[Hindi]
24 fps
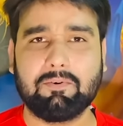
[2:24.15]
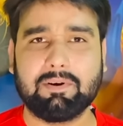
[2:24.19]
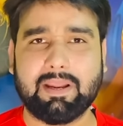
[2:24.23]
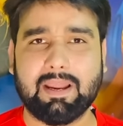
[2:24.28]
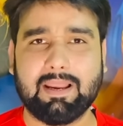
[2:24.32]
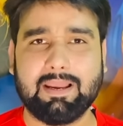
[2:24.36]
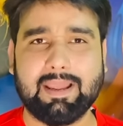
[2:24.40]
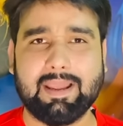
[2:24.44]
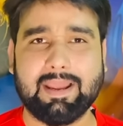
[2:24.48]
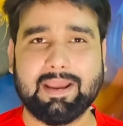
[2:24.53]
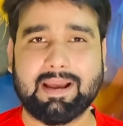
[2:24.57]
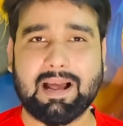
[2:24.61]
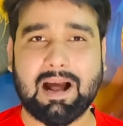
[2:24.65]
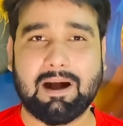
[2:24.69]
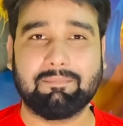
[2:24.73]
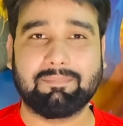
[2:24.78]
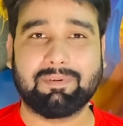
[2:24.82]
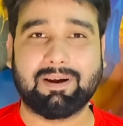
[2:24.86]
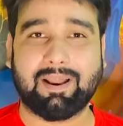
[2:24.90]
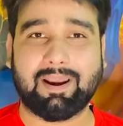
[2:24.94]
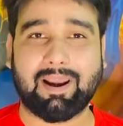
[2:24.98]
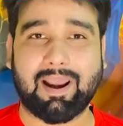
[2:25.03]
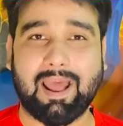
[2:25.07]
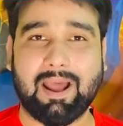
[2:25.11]
उनके लिए ये काम
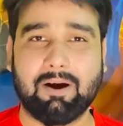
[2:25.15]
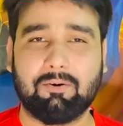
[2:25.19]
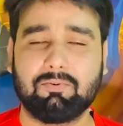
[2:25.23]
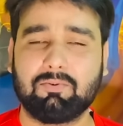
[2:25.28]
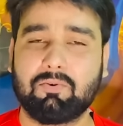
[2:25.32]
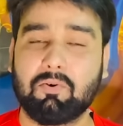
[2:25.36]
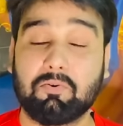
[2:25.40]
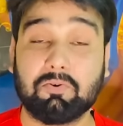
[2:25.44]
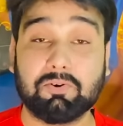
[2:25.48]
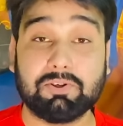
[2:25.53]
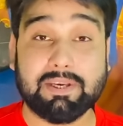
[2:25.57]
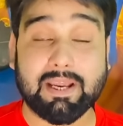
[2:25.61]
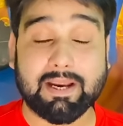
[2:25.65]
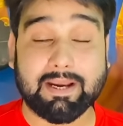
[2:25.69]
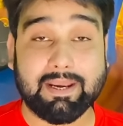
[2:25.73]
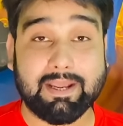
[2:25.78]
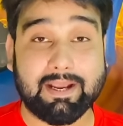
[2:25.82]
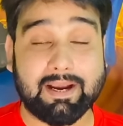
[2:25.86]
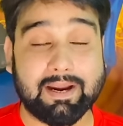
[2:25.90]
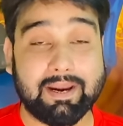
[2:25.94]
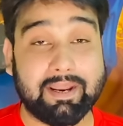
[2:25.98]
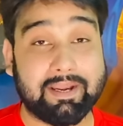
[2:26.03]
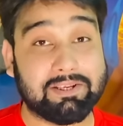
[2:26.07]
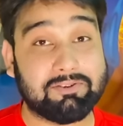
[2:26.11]
कर रहा है उनको कुछ
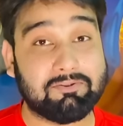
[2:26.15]
टेक्निक करने